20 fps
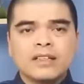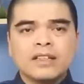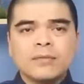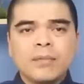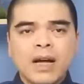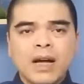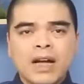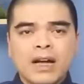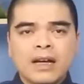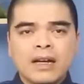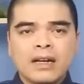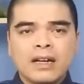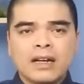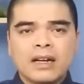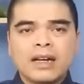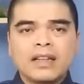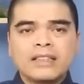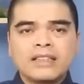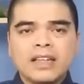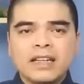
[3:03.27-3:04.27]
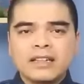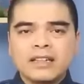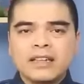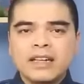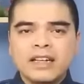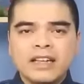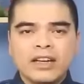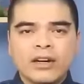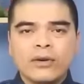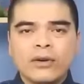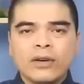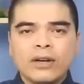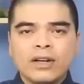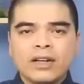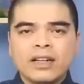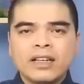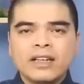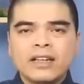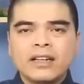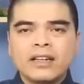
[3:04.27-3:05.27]
thứ ba là cây chết cây héo
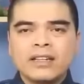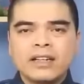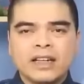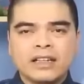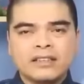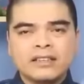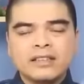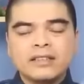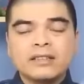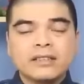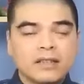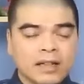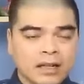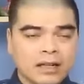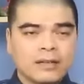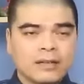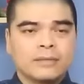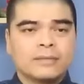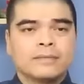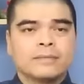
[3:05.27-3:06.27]
kiêng để trước cửa